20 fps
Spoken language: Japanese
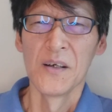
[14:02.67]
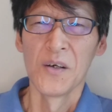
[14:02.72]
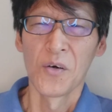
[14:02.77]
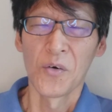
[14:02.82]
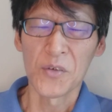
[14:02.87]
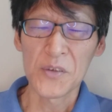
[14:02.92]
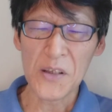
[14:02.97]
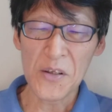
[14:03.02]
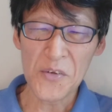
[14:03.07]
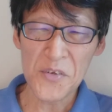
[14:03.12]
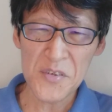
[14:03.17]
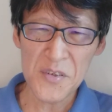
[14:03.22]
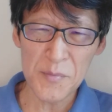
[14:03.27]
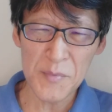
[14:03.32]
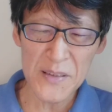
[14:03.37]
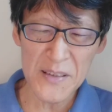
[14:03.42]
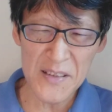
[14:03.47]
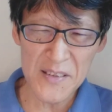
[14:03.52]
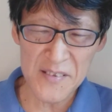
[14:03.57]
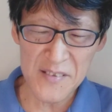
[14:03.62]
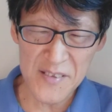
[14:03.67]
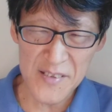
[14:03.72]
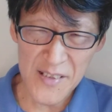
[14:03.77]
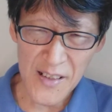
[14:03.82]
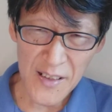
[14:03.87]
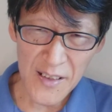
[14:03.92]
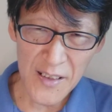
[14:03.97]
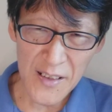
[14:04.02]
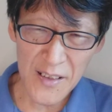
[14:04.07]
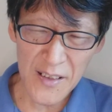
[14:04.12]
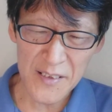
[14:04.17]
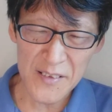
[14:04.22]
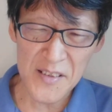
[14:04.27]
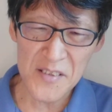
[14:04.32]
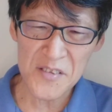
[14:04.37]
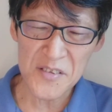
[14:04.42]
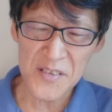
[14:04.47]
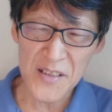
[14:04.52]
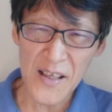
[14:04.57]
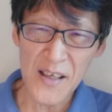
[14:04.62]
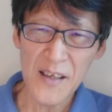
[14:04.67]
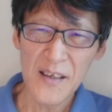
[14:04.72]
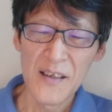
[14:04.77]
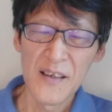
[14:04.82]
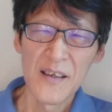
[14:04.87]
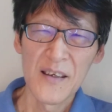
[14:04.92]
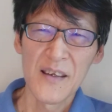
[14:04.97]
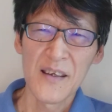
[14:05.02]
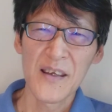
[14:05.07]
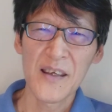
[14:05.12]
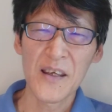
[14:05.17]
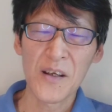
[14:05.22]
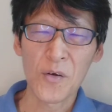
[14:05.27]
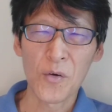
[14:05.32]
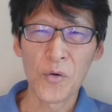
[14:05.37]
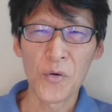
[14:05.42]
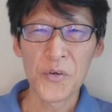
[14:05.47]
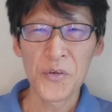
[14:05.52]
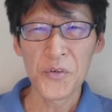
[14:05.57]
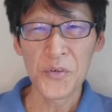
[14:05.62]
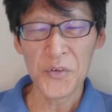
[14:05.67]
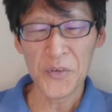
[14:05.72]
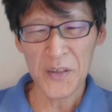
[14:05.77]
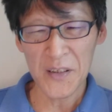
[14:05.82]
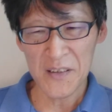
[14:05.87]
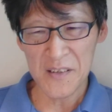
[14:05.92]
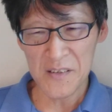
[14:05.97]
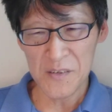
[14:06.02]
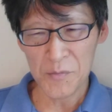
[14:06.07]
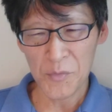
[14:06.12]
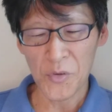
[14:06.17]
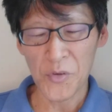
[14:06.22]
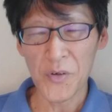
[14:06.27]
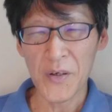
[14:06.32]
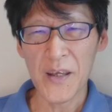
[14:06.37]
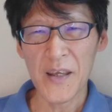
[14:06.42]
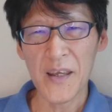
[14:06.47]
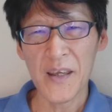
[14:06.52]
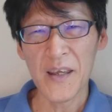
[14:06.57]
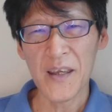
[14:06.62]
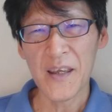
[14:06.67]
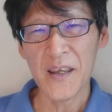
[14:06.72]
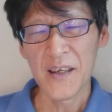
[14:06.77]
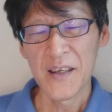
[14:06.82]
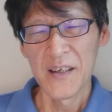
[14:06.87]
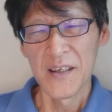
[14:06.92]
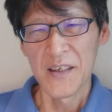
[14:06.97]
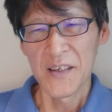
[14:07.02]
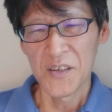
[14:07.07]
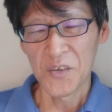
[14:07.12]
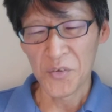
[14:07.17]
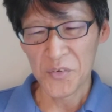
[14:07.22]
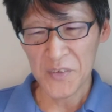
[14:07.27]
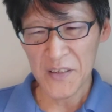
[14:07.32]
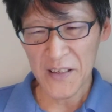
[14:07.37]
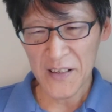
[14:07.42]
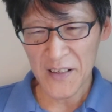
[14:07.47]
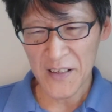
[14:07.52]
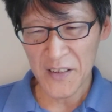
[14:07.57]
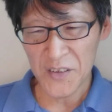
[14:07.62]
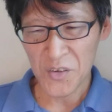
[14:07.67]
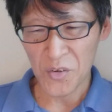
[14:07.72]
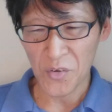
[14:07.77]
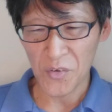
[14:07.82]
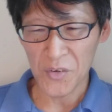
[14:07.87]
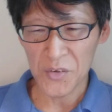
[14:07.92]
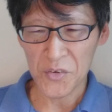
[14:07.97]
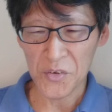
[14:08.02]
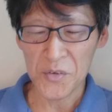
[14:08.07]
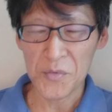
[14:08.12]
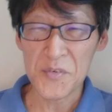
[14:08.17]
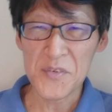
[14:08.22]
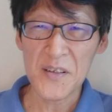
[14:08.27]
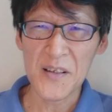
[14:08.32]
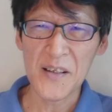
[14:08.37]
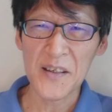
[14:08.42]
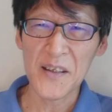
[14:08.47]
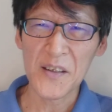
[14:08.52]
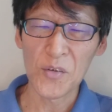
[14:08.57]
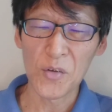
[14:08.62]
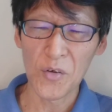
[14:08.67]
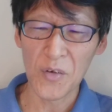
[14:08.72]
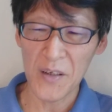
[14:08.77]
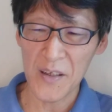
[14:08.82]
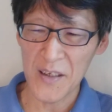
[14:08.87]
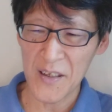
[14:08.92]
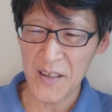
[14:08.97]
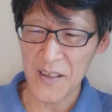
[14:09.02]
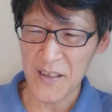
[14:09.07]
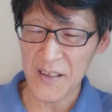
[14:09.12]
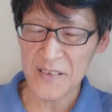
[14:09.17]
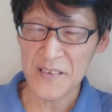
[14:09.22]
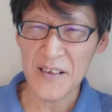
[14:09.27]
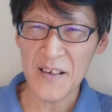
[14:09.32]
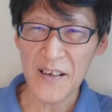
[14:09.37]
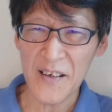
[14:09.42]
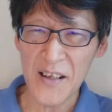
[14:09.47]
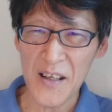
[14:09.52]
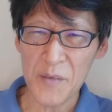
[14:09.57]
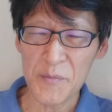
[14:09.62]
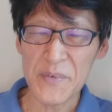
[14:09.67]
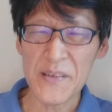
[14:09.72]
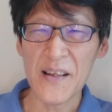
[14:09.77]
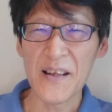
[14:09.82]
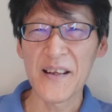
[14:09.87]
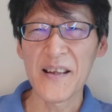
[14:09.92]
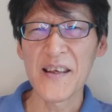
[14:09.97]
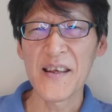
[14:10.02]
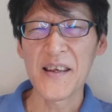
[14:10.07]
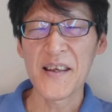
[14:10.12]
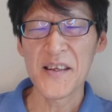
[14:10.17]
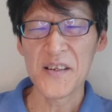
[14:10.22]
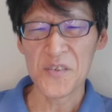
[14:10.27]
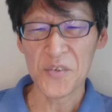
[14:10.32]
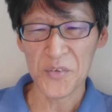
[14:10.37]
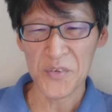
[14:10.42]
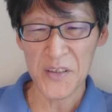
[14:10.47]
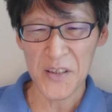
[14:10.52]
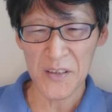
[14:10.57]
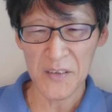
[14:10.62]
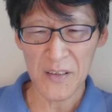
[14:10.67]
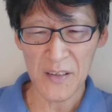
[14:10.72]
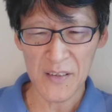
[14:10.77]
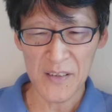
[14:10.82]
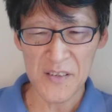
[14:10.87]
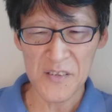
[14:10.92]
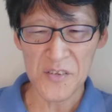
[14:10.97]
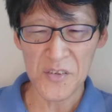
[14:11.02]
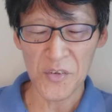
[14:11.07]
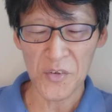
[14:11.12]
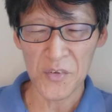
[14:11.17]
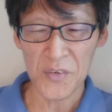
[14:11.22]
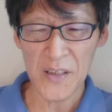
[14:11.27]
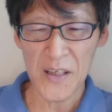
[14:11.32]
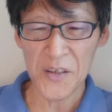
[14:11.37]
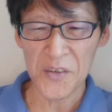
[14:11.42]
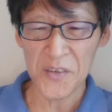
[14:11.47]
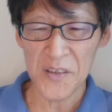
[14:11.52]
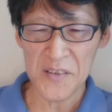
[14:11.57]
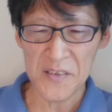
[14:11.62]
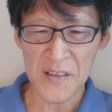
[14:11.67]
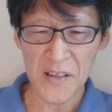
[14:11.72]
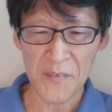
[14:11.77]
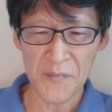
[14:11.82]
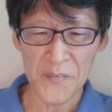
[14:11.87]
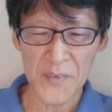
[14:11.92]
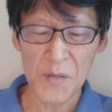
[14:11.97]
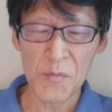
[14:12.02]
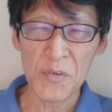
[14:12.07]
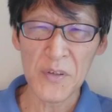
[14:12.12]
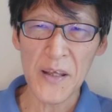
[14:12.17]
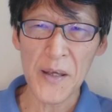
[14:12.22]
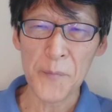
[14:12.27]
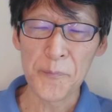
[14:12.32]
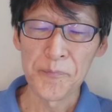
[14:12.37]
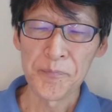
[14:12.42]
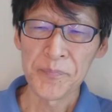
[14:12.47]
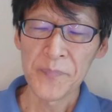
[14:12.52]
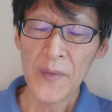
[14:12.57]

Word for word: お楽しみにしながらですね、えー、こういうような記事も、えー、読んでいかないと、とてもじゃないけど、えー、やってられないみたいなね、そんなような記事の内容でした。でもね、